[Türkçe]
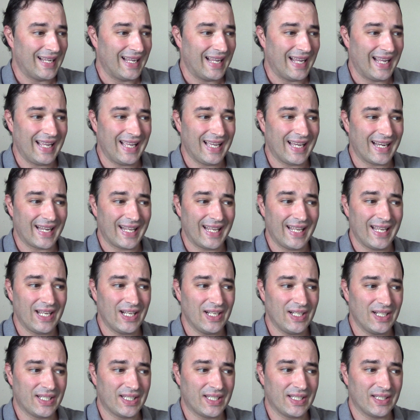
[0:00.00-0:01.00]
Eğer
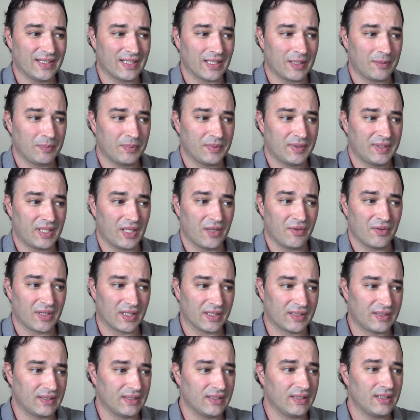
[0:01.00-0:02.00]
ehli kitap,
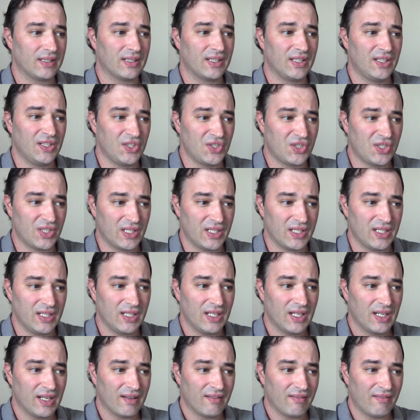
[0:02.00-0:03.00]
Tevrat'ı,
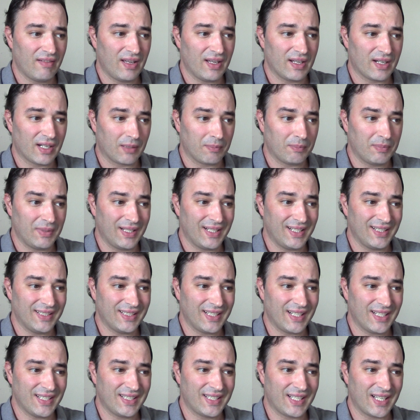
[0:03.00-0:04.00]
İncil'i ve
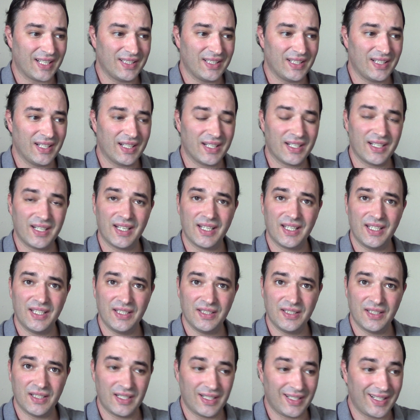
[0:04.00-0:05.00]
Rablerinden kendilerine
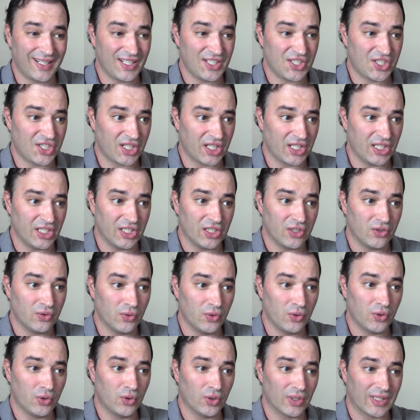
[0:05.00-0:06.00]
indirilen şeyi
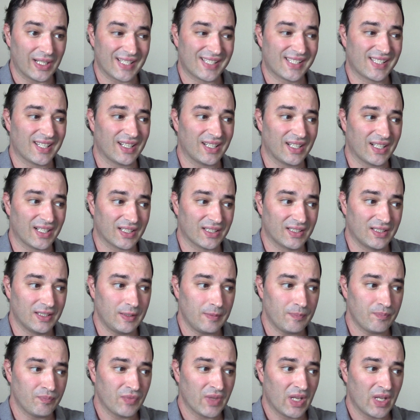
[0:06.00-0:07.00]
uygulasalardı,